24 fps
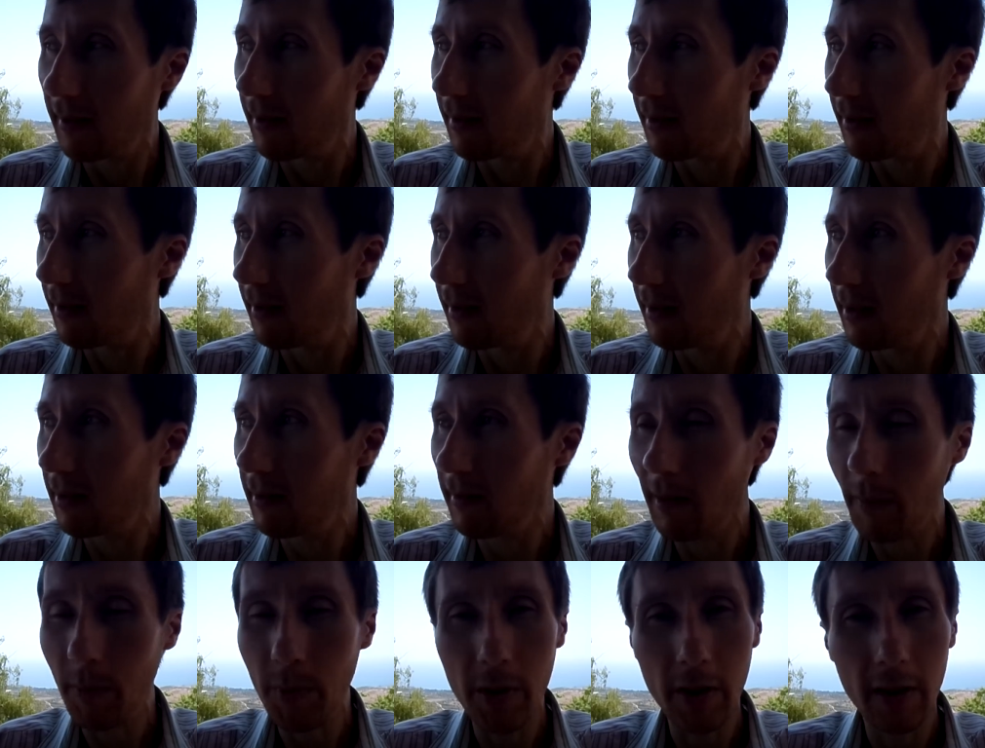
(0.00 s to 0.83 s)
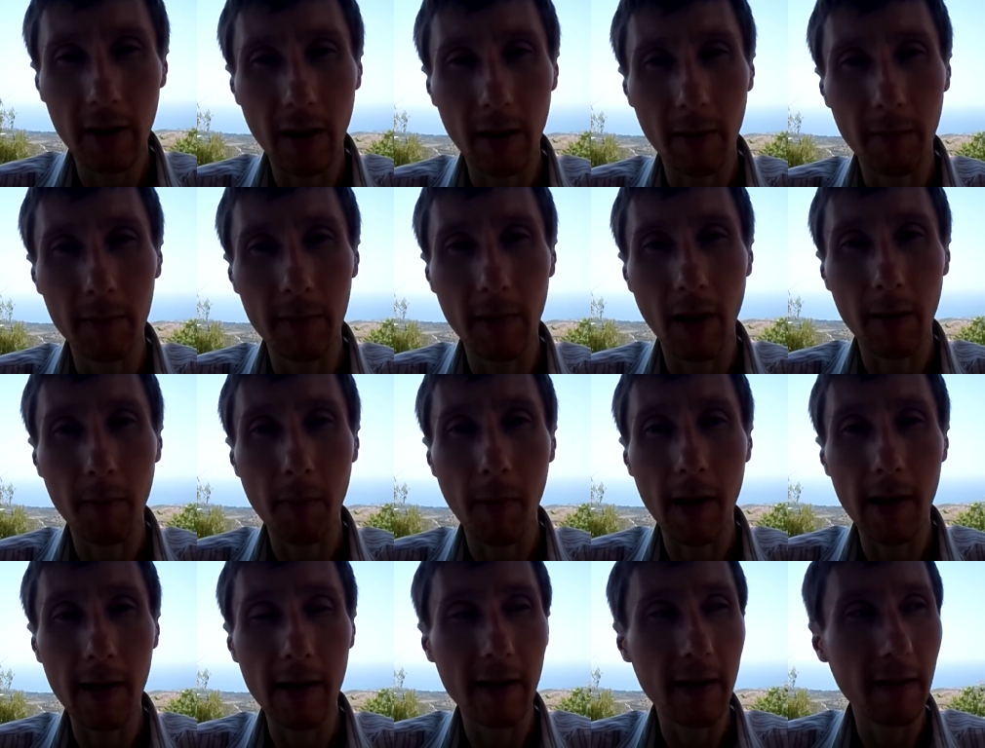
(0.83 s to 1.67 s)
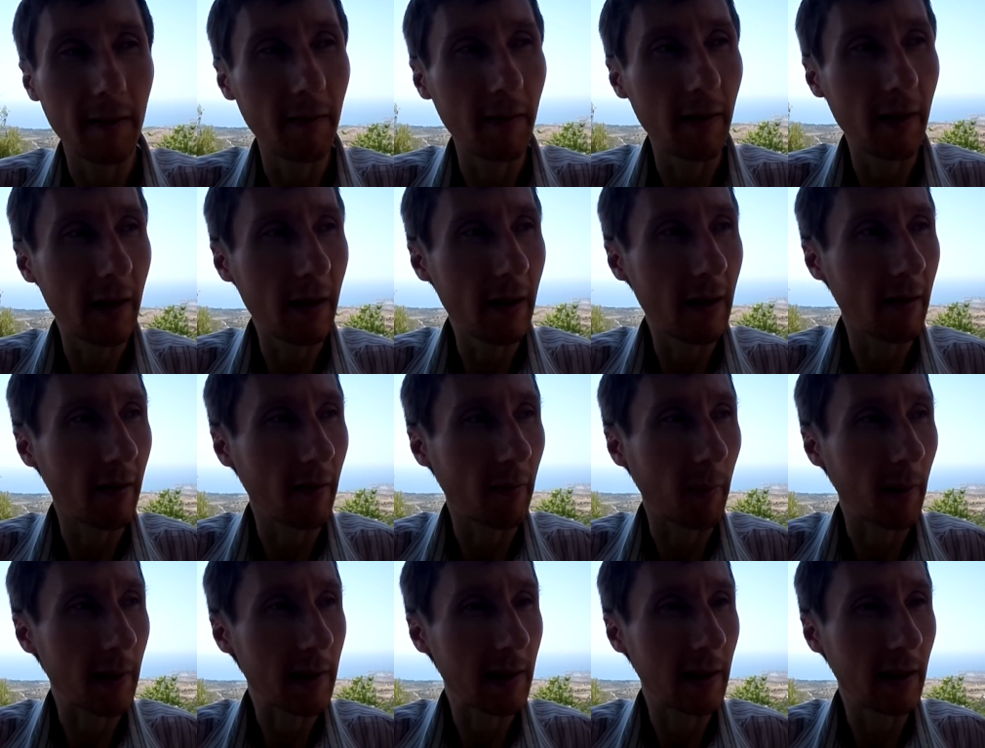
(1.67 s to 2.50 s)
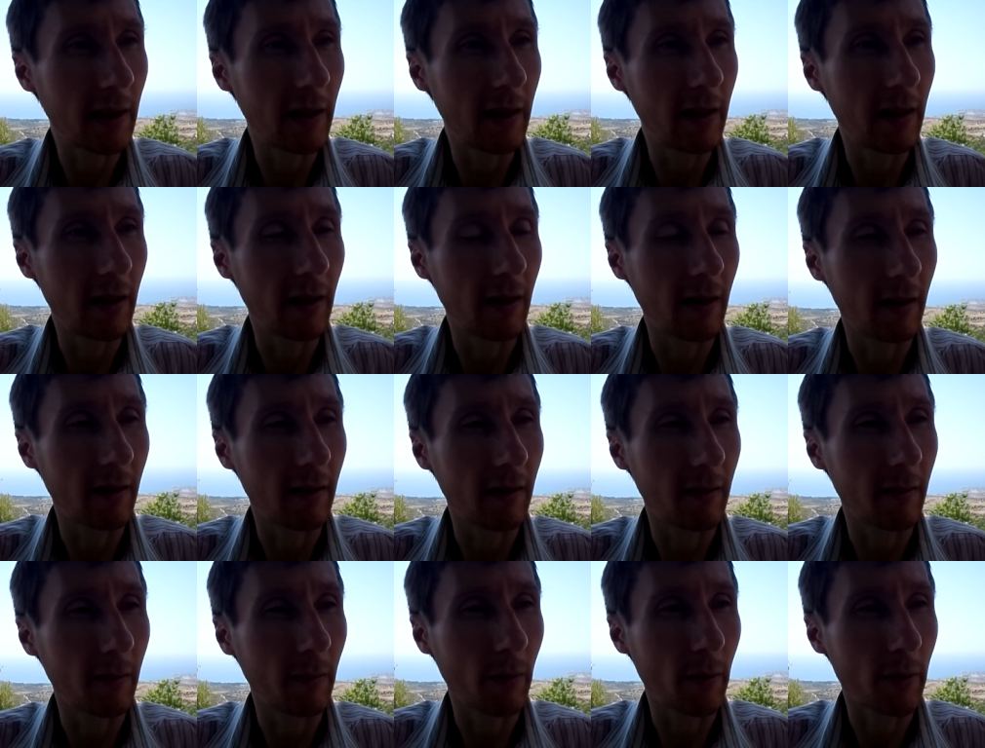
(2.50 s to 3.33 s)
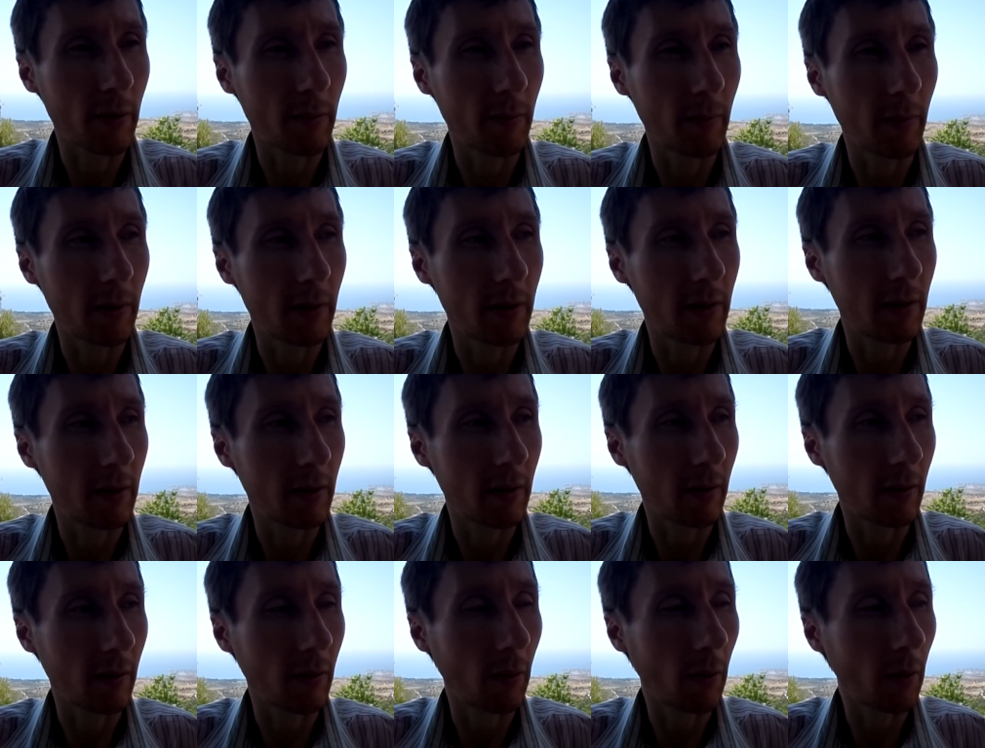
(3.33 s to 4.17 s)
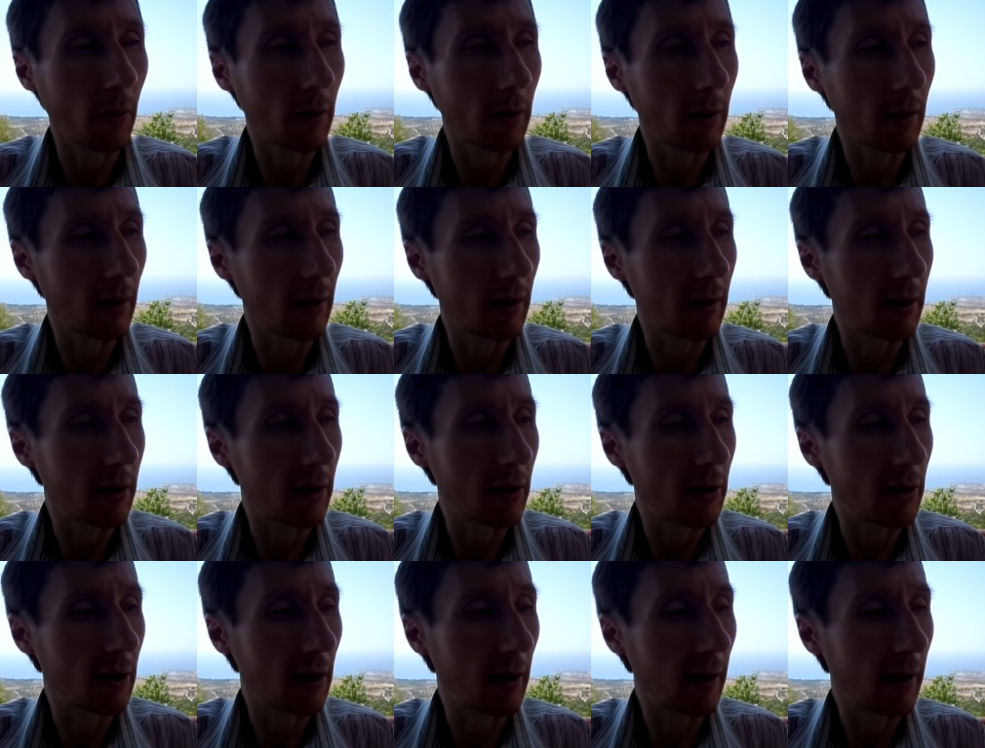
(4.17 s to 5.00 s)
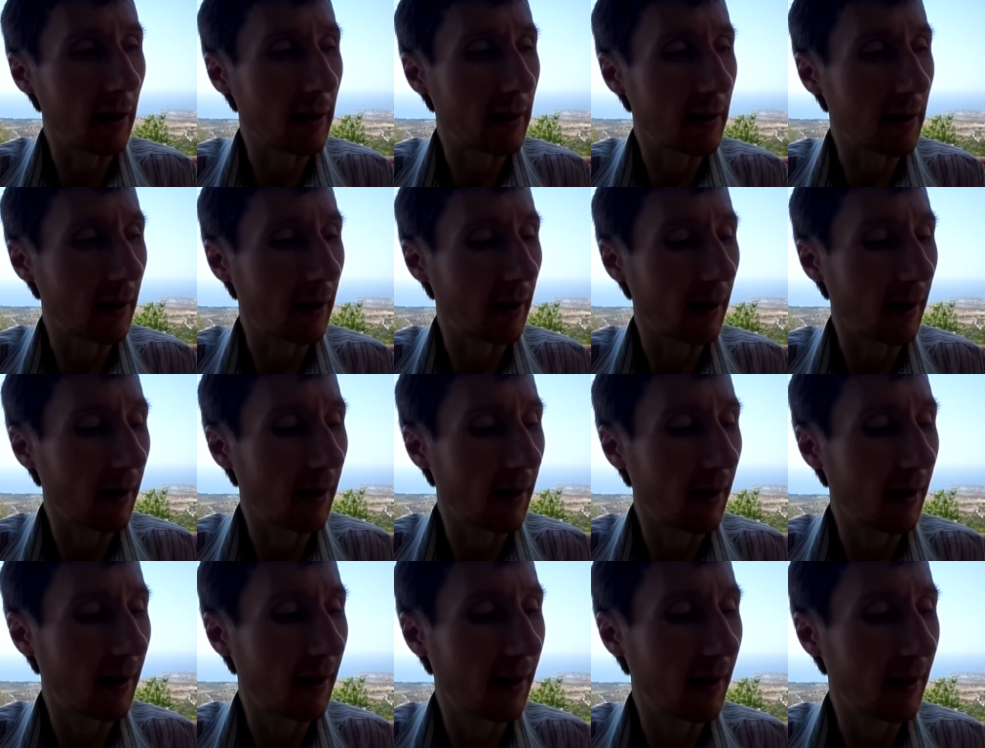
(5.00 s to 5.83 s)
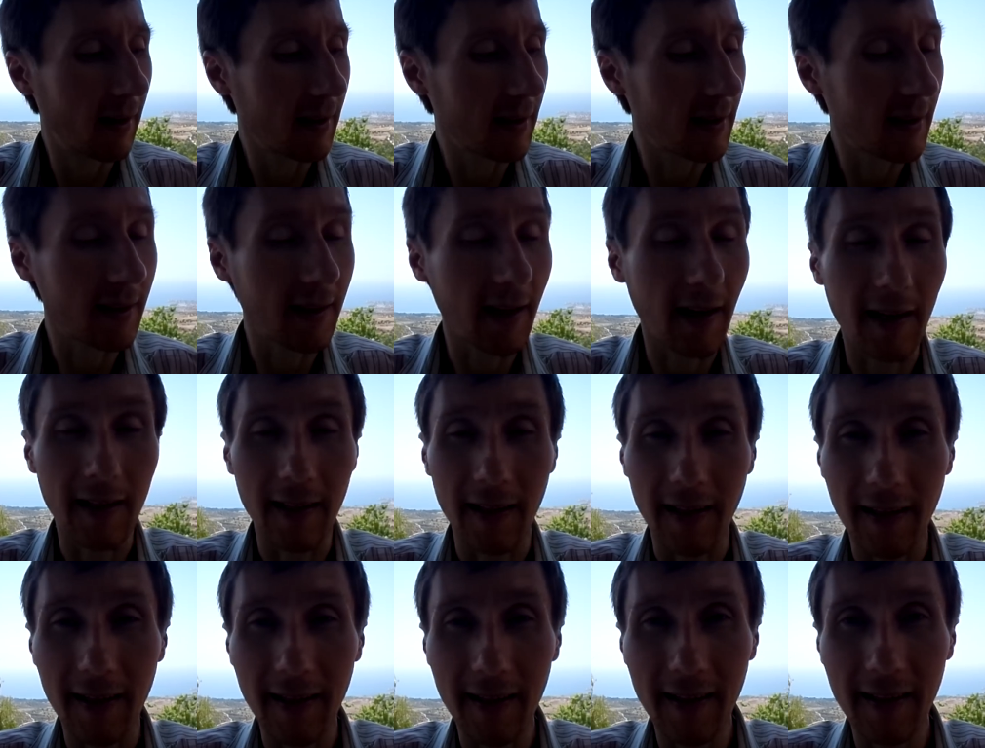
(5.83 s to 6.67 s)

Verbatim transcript: Э, это вообще нормальное явление в последние, э, может быть, годы или десятилетия стало